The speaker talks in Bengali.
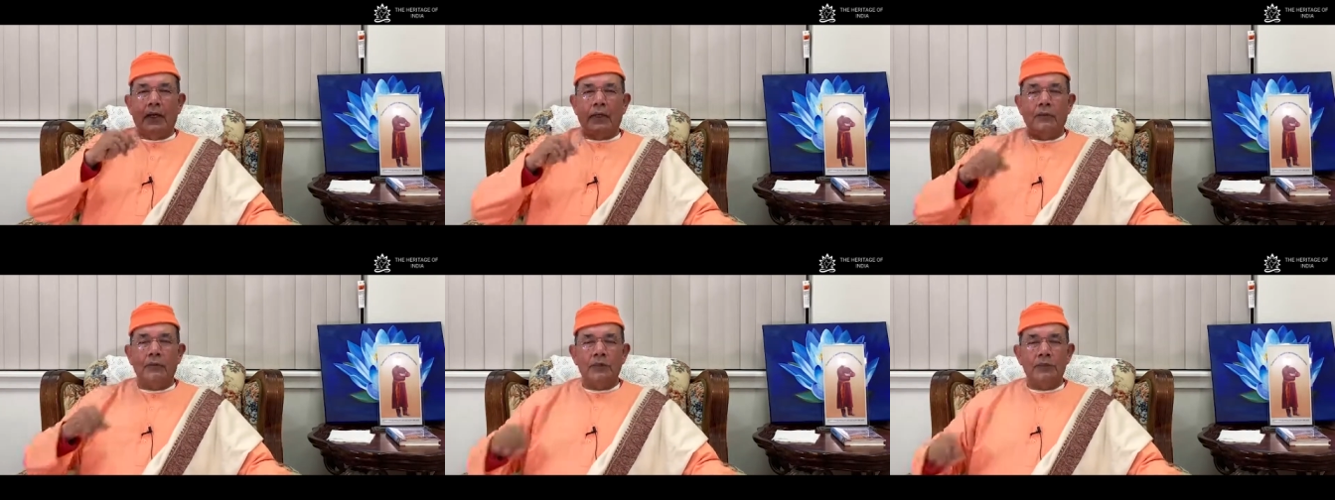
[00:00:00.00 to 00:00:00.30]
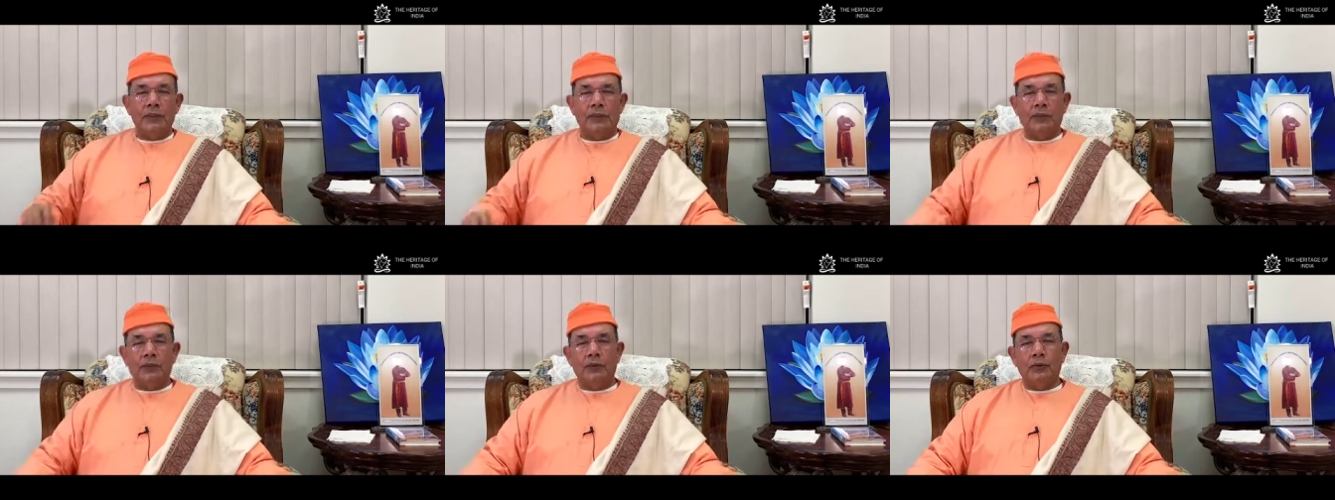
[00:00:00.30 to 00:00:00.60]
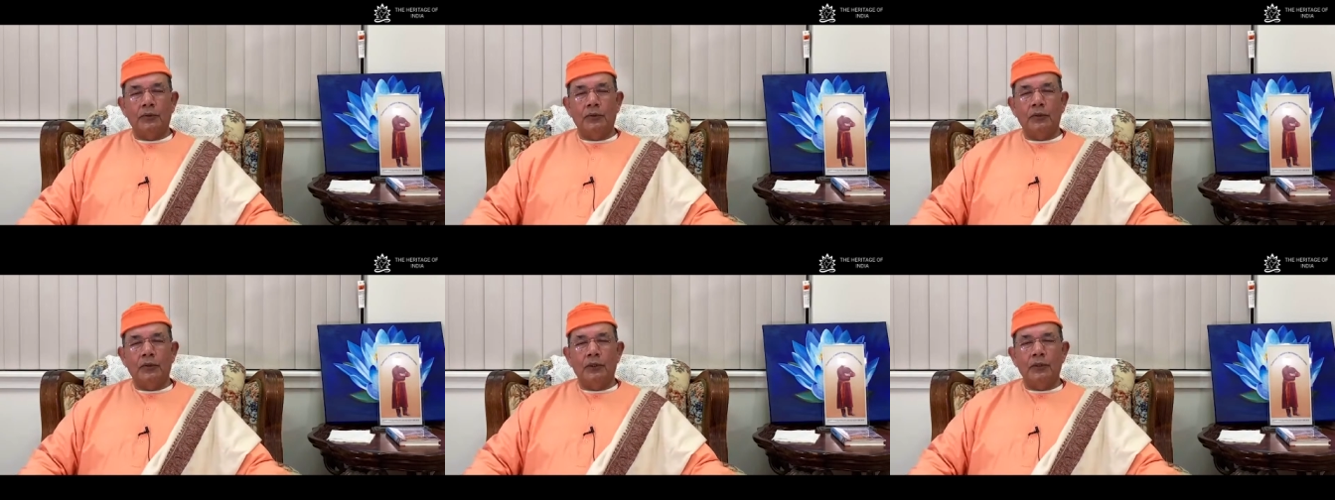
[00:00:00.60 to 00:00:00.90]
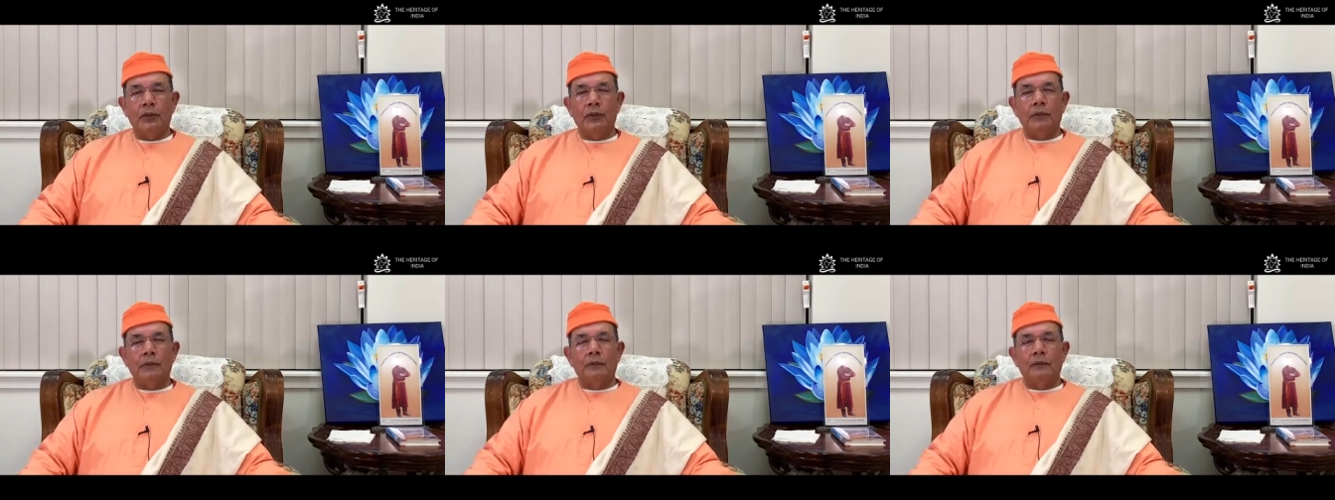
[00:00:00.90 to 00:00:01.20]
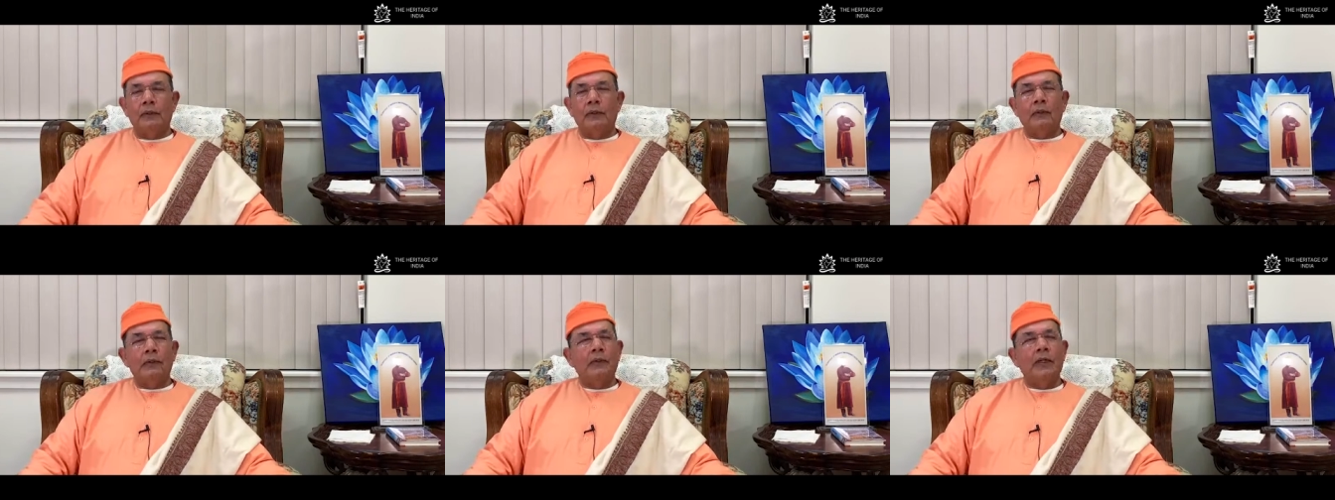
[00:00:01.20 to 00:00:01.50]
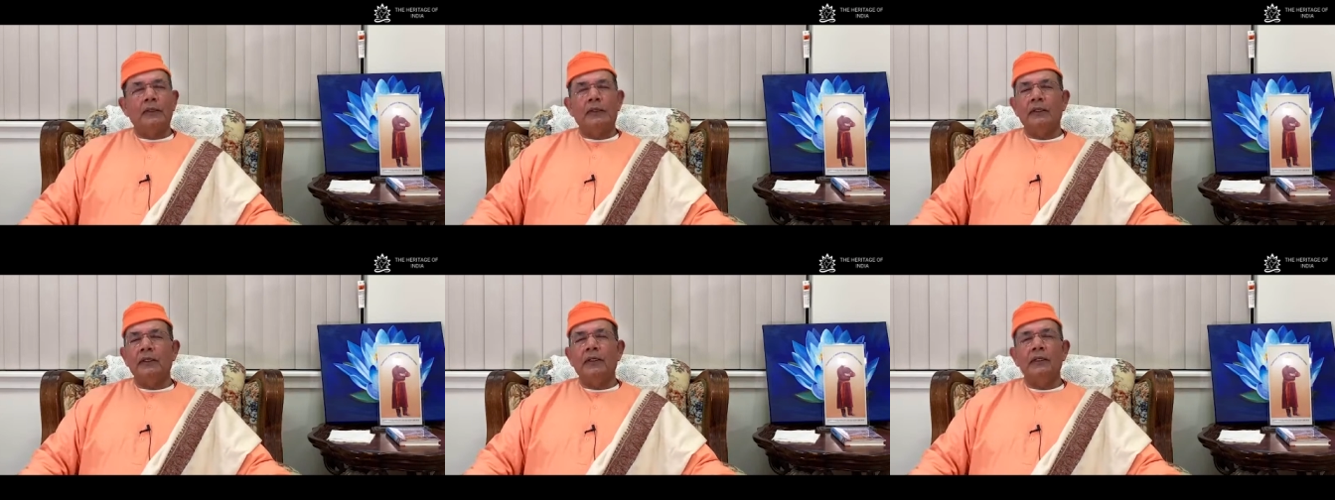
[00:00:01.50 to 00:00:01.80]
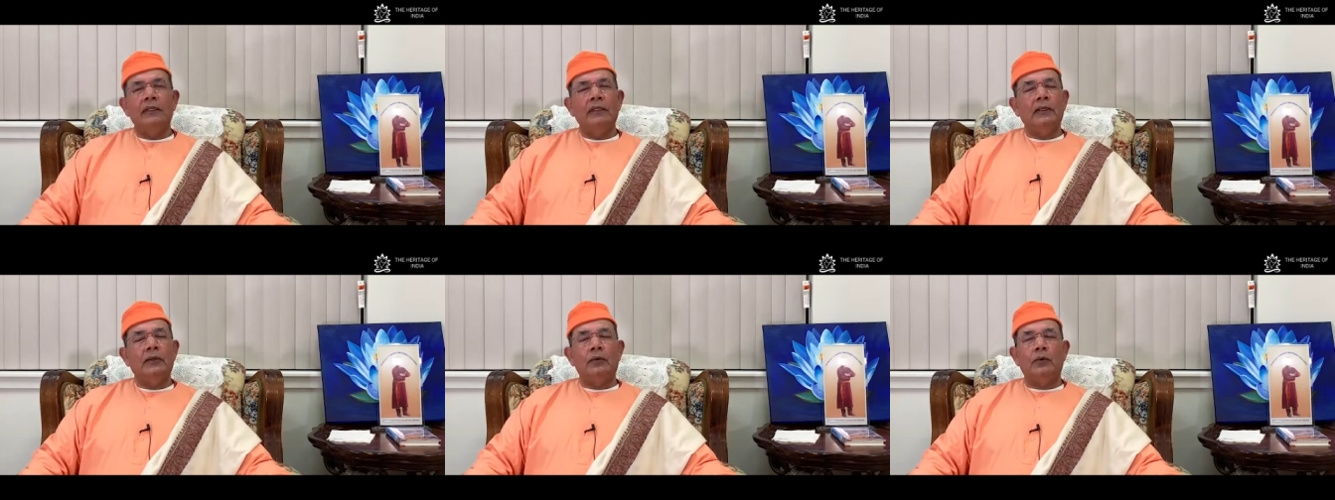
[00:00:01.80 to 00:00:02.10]
আলু সেদ্ধ দিল তাতে
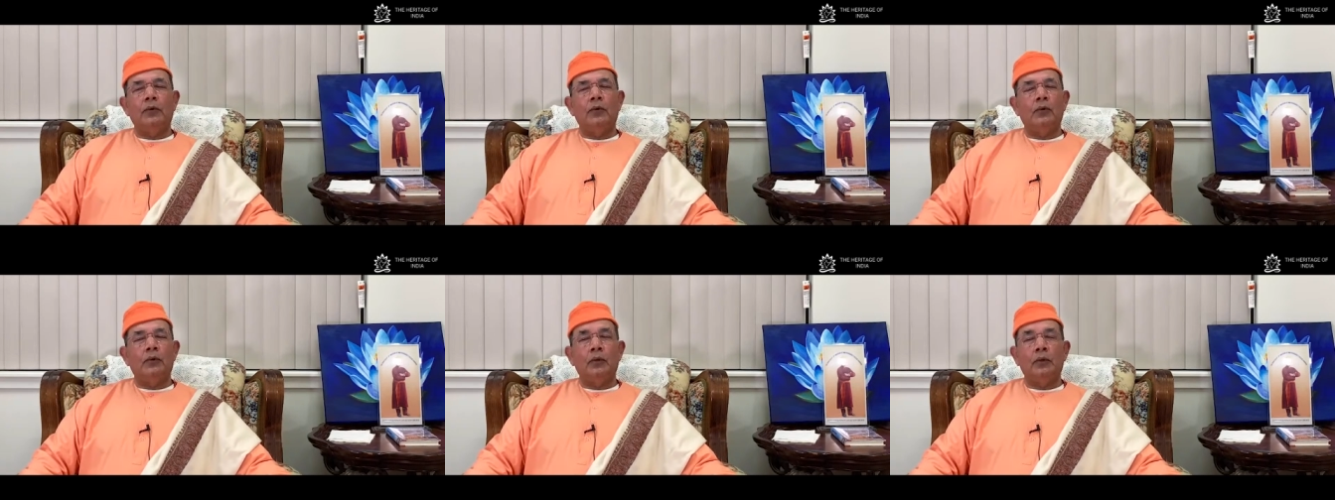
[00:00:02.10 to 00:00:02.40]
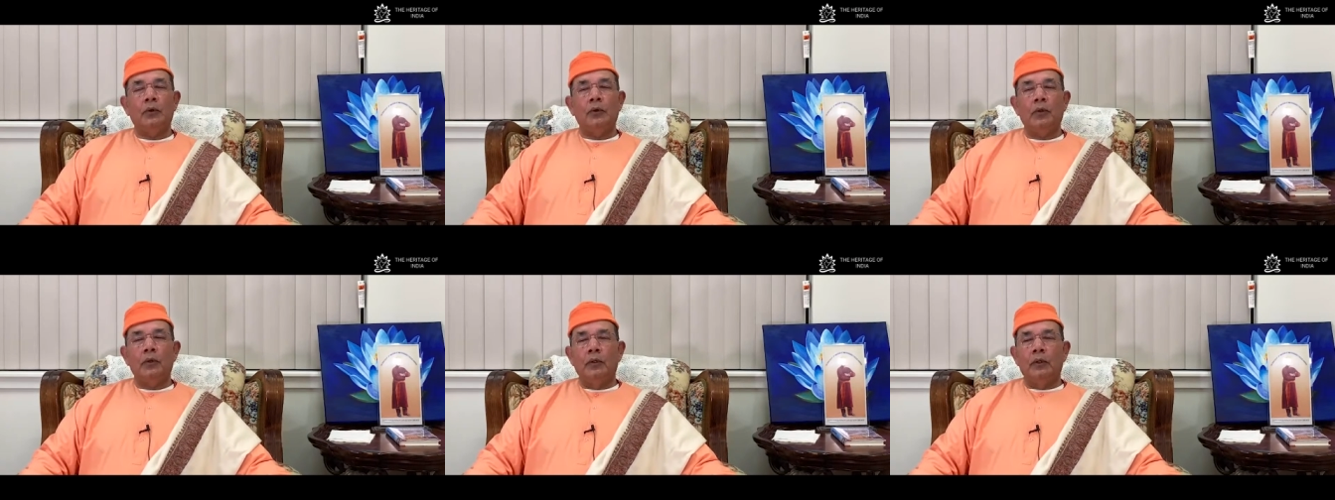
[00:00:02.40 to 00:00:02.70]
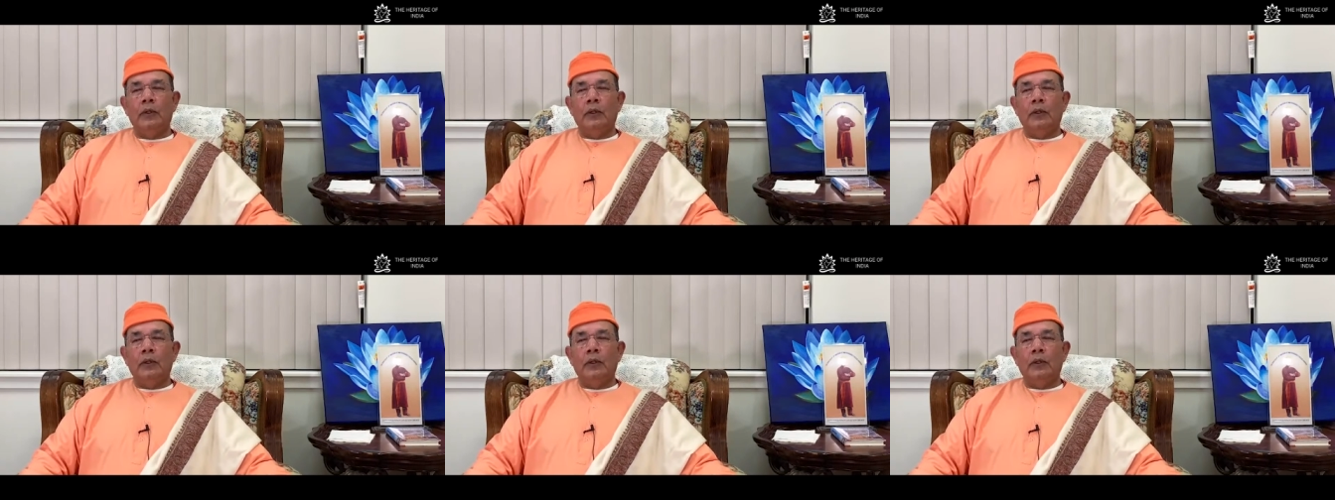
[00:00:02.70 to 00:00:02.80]
নিয়ে ওর কোনো